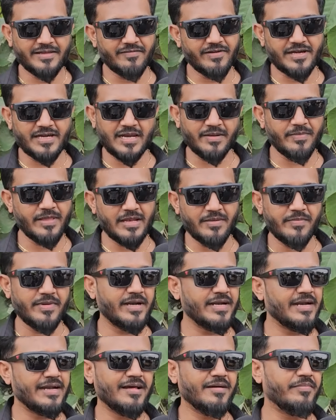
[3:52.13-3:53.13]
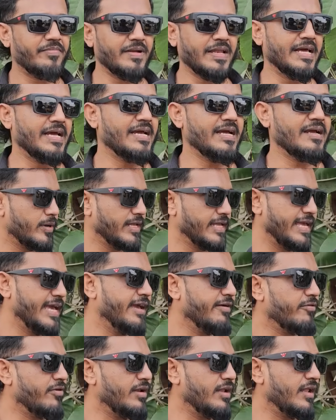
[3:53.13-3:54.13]
விக்ரம் தான் எலிமினேட் ஆனாப்பில்
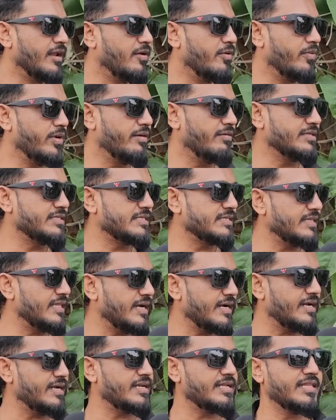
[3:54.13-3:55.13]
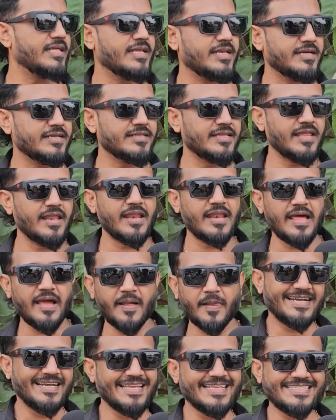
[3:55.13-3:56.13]
ஏன் இவ்வளோ நாளாக உள்ளே வச்சுருந்தாங்கன்றது எனக்கு தெரியல
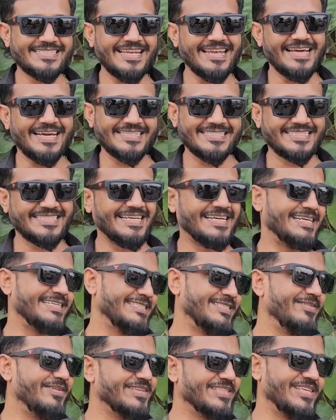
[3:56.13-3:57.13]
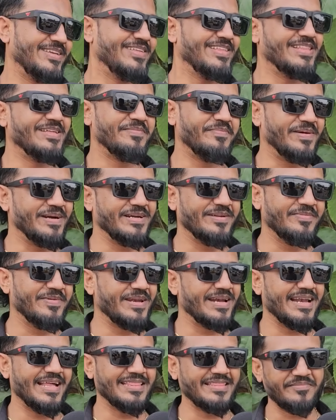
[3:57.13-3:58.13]
அட்லீஸ்ட் லாஸ்ட்டு கடைசி வாரத்தில் ஏதாவது பட்டு
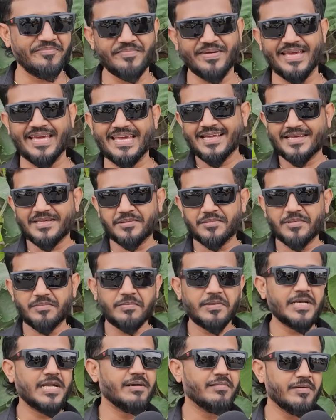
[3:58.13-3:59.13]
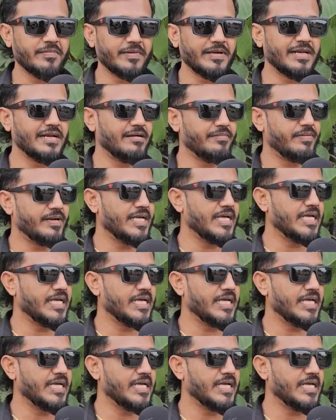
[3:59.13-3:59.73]
போயிருக்கலாம் தம்பி எதுவுமே பண்ணாமல் போய் இருக்காப்புல